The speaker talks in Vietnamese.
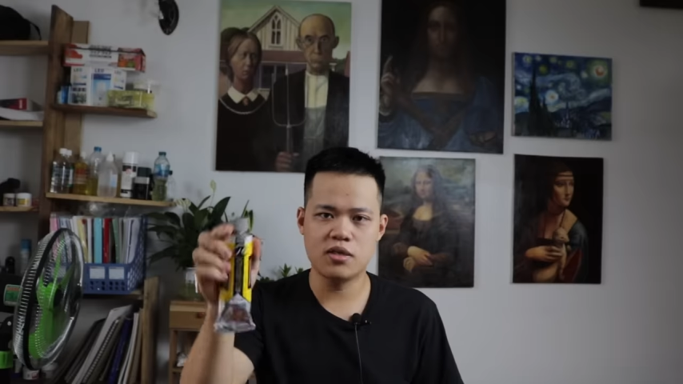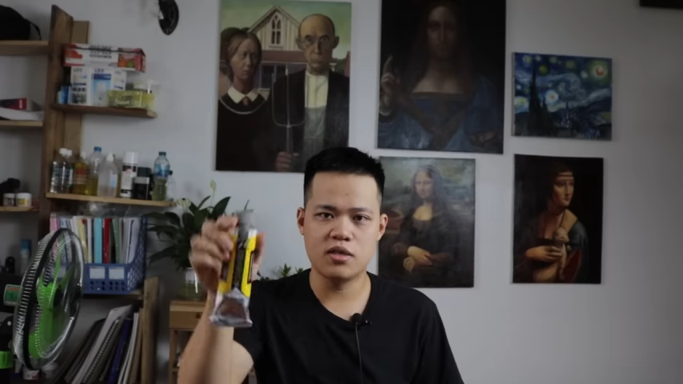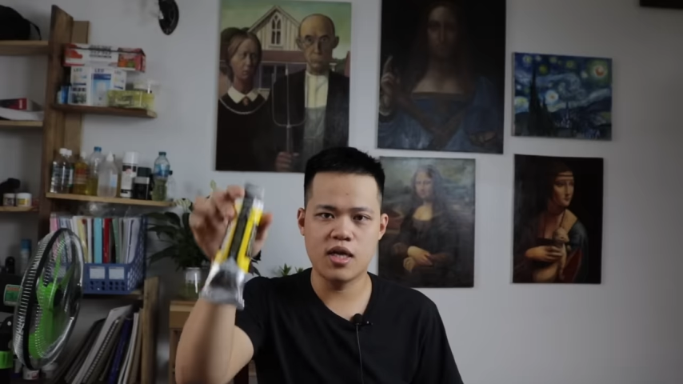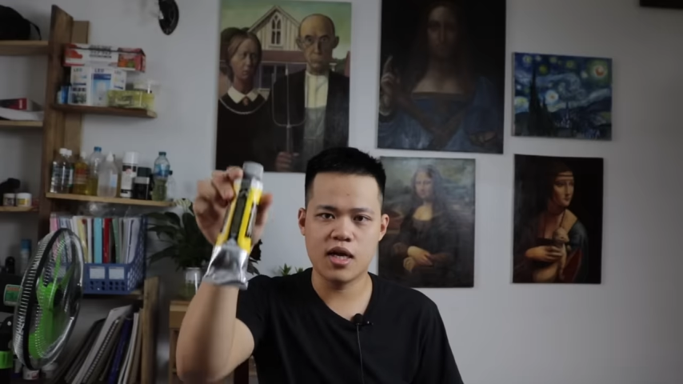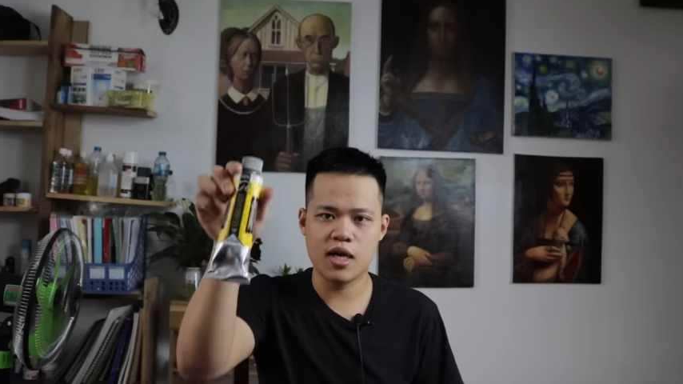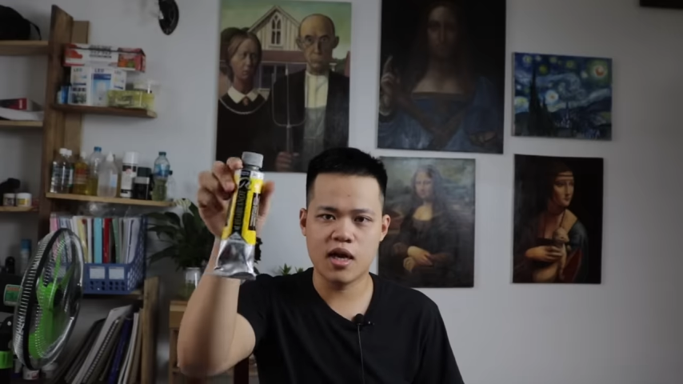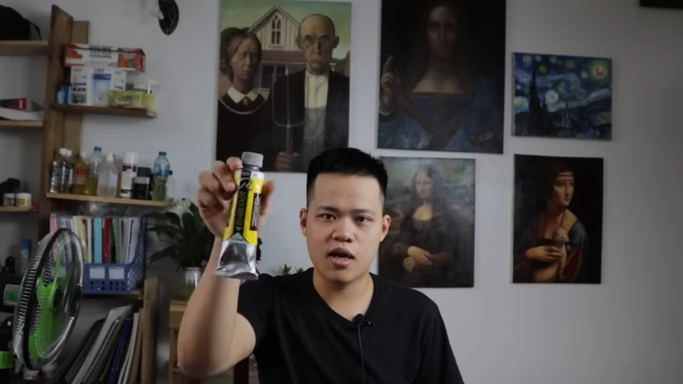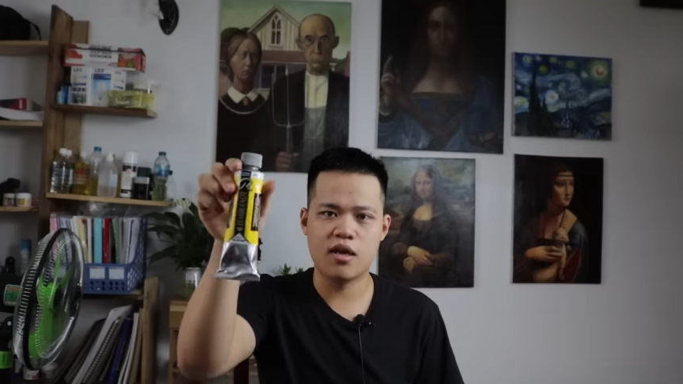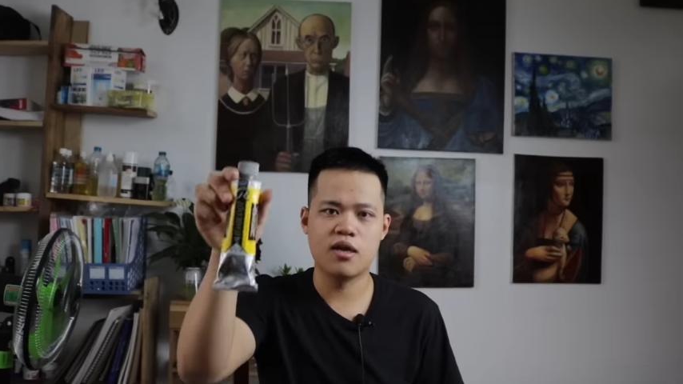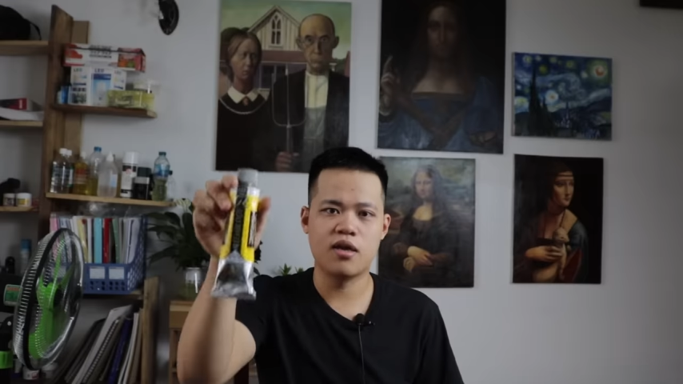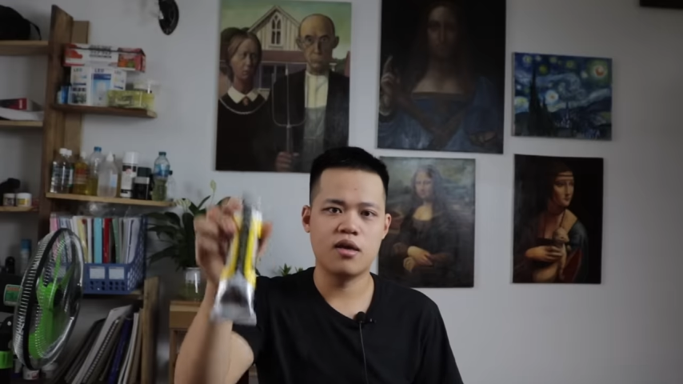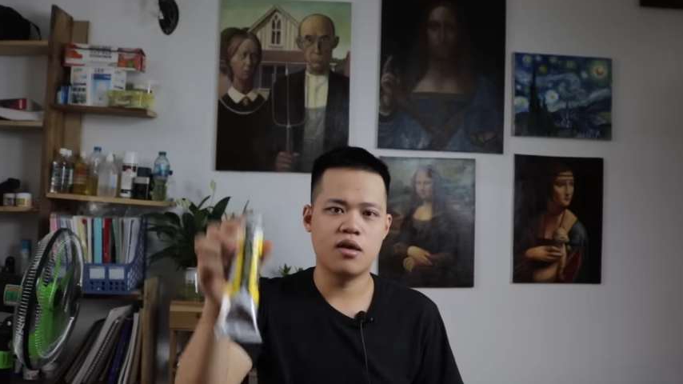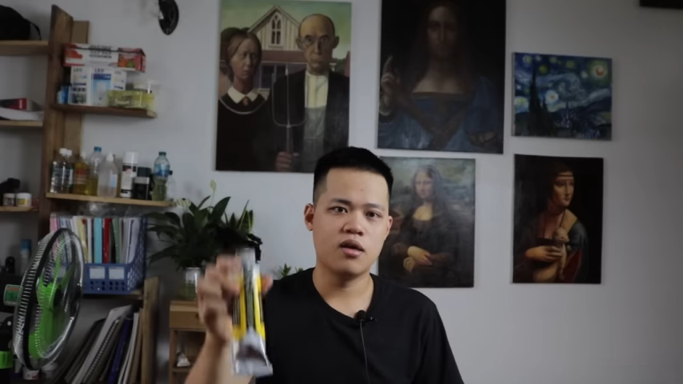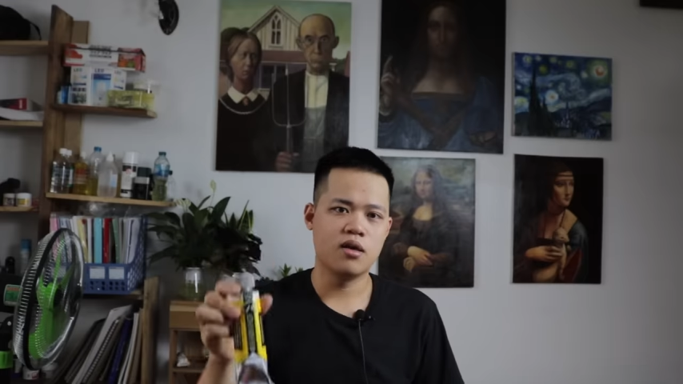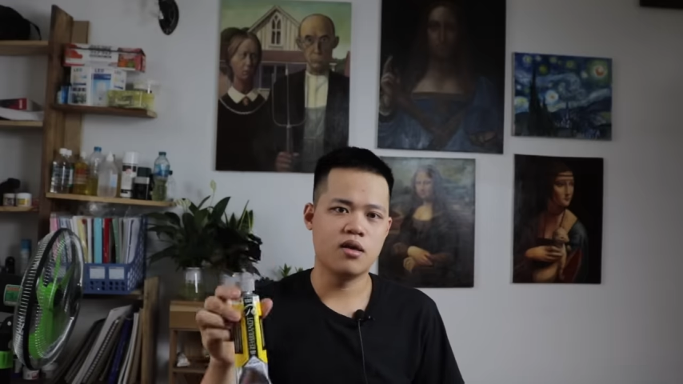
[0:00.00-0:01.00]
chính là cái này,
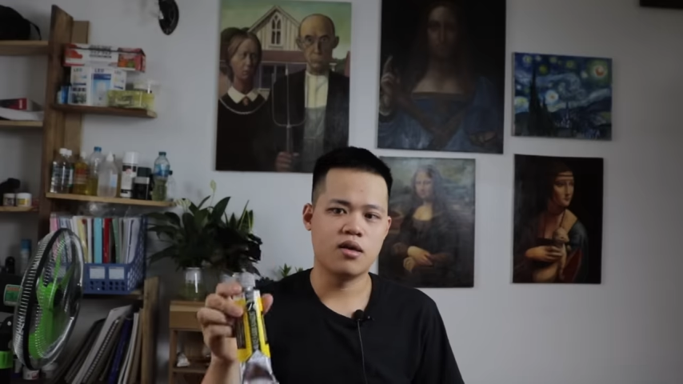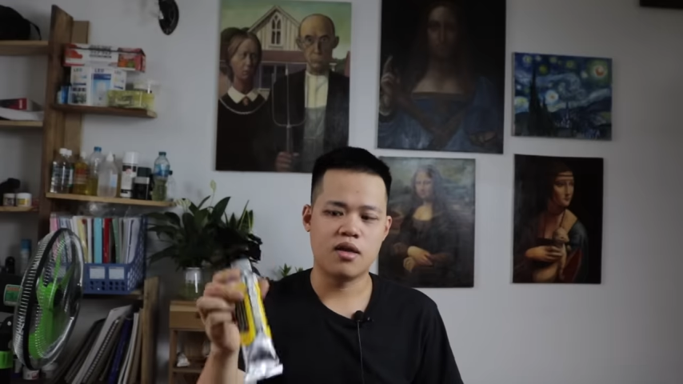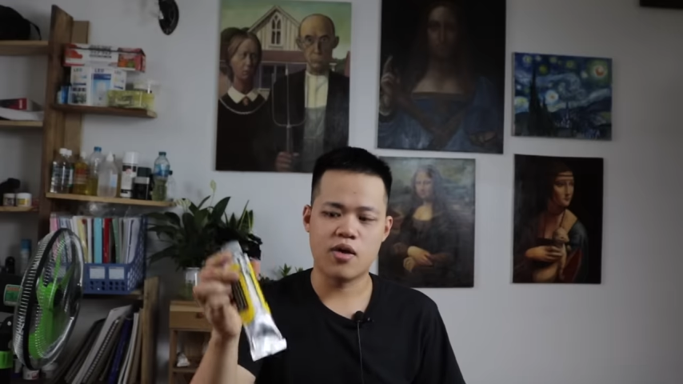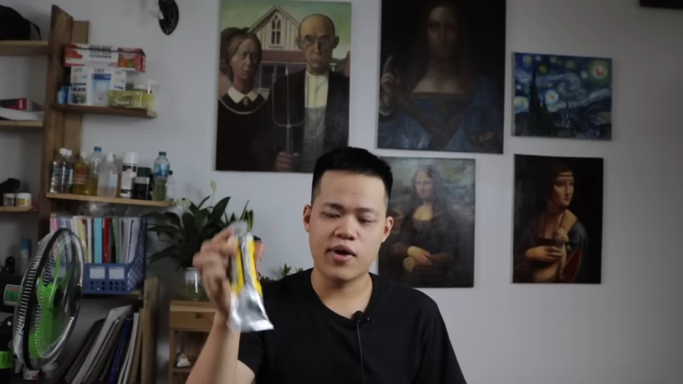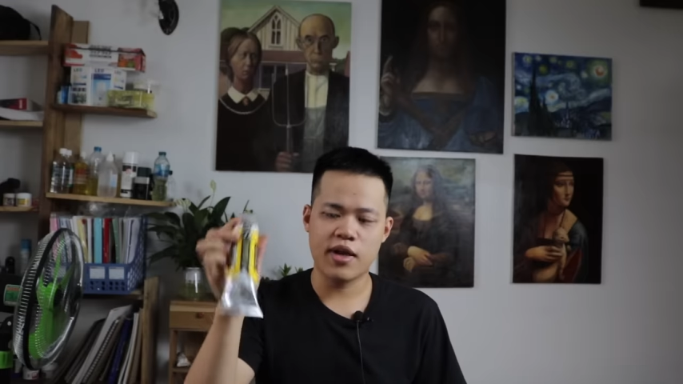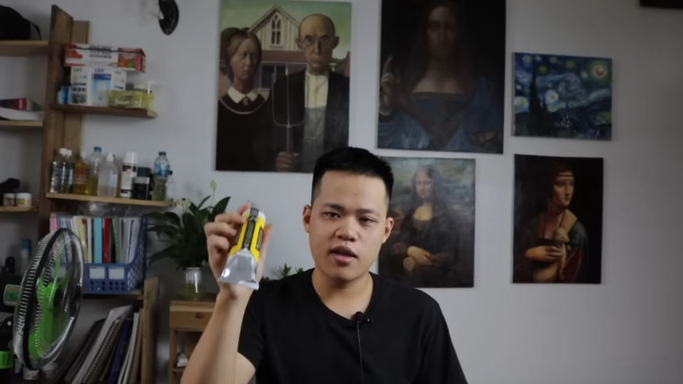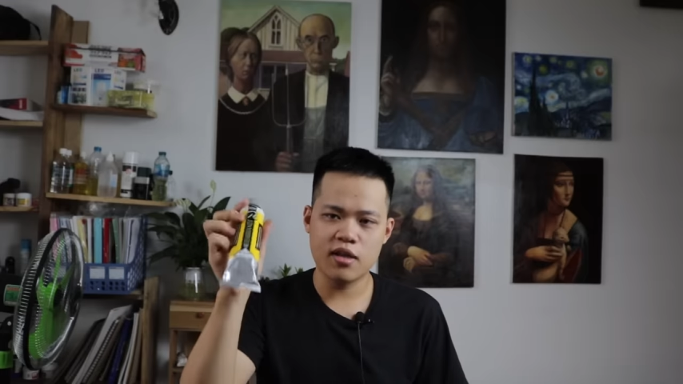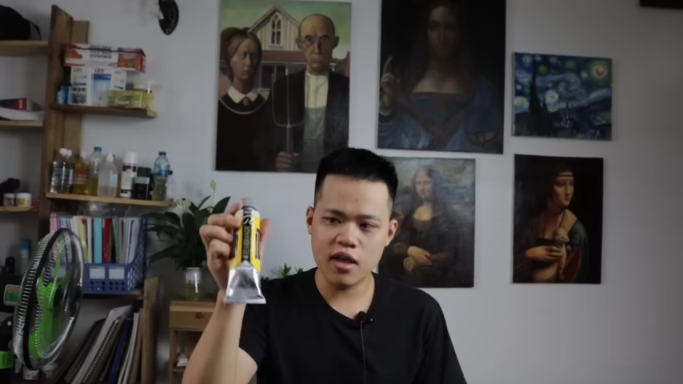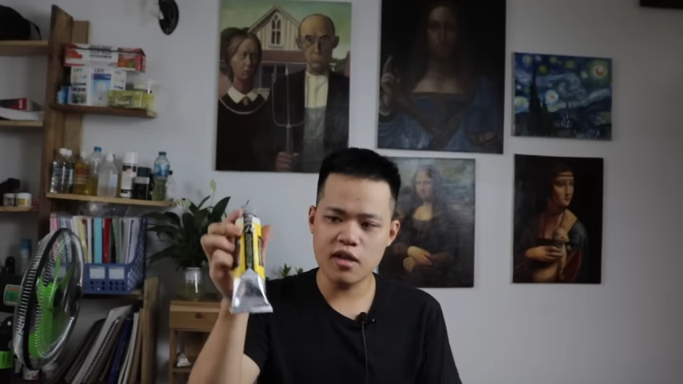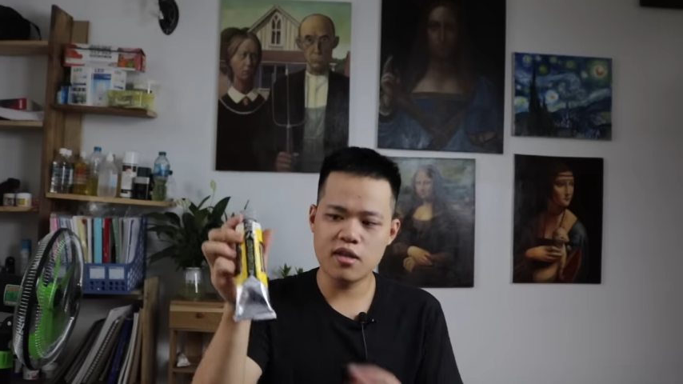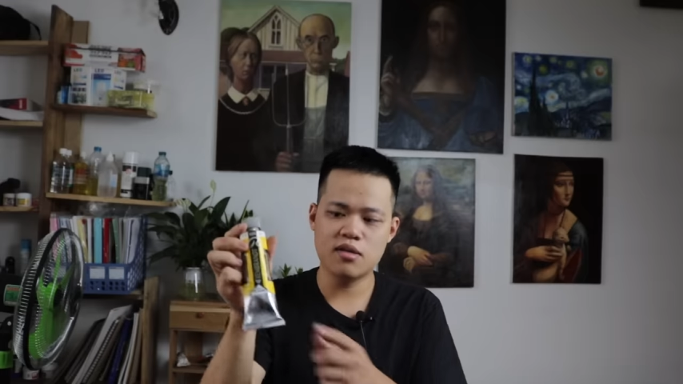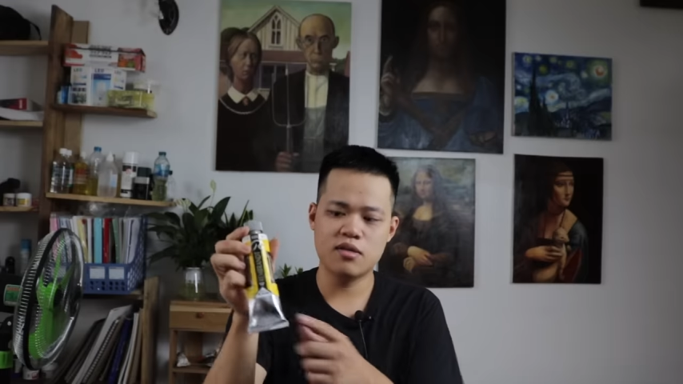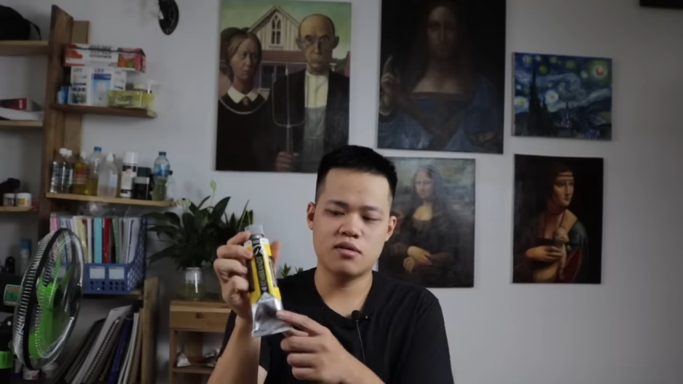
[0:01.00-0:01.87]
là loại đắt nhất.